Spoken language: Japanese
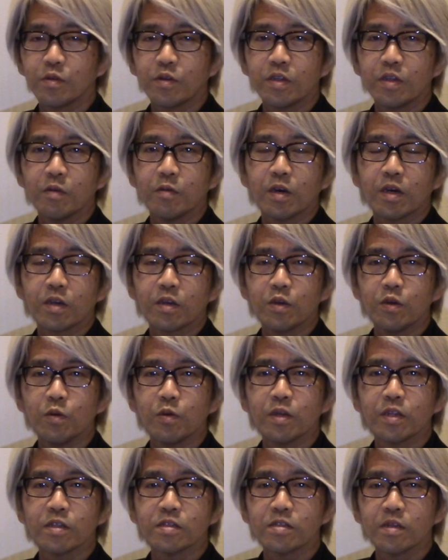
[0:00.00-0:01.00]
れでは
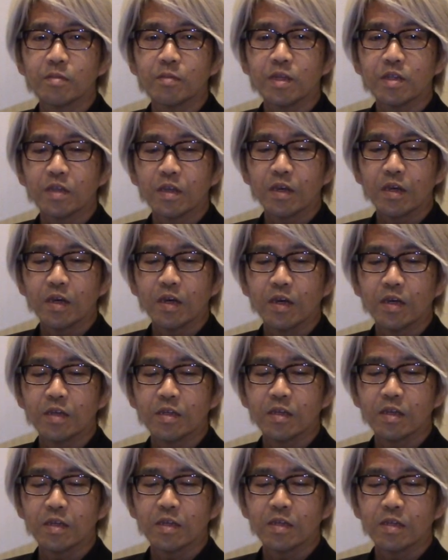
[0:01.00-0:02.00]
今日はですねまた
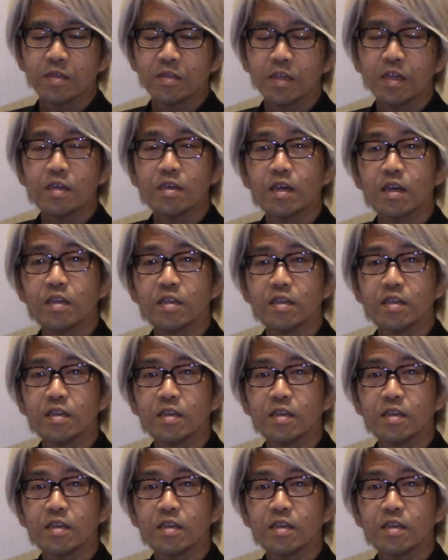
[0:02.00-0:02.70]
前回に